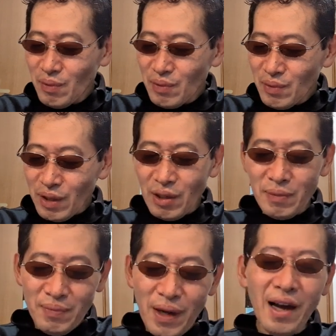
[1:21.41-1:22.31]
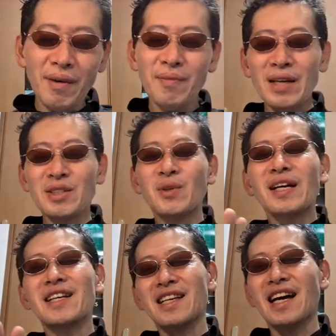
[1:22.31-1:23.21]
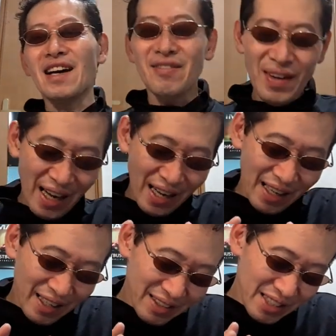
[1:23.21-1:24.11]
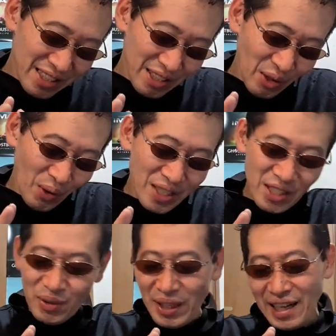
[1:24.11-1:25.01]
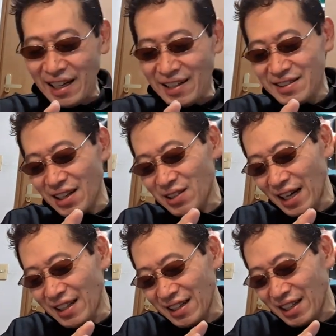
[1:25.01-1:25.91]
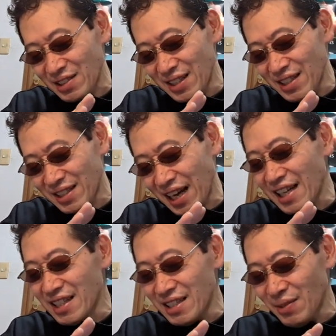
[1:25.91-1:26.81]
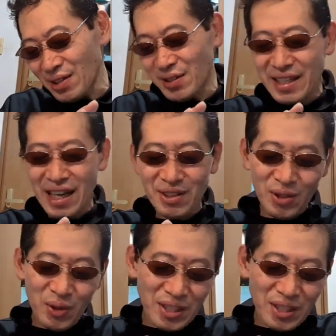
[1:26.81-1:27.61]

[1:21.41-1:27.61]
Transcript: なんか、まあ、場所柄さ、まあ、西日本一の大歓楽街中洲に近い場所にあるチョコ